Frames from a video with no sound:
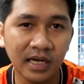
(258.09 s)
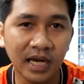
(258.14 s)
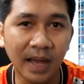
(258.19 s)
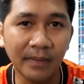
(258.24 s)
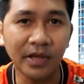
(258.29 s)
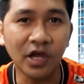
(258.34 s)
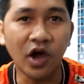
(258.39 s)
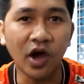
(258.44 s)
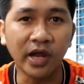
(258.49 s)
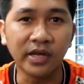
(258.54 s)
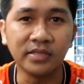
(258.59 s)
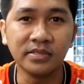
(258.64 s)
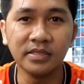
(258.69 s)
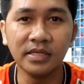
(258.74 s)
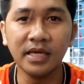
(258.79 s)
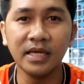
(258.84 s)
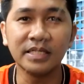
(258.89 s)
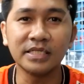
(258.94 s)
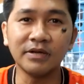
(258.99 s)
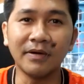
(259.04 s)
ลาไปก่อน
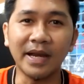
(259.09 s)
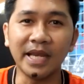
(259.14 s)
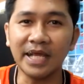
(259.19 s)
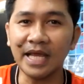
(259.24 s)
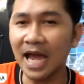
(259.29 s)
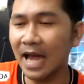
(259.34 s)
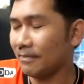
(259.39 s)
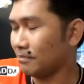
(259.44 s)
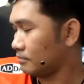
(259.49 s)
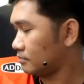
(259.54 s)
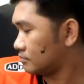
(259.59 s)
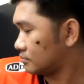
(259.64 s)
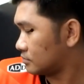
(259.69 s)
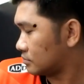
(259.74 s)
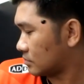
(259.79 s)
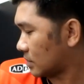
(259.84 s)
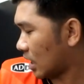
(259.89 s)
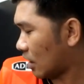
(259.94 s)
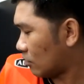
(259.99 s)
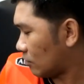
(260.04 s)
สวัสดีครับ
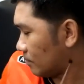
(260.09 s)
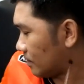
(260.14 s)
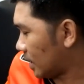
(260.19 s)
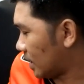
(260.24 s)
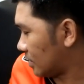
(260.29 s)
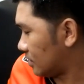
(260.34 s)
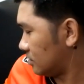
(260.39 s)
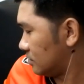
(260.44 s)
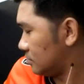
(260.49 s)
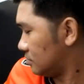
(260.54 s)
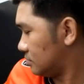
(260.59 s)
ครับ ปิด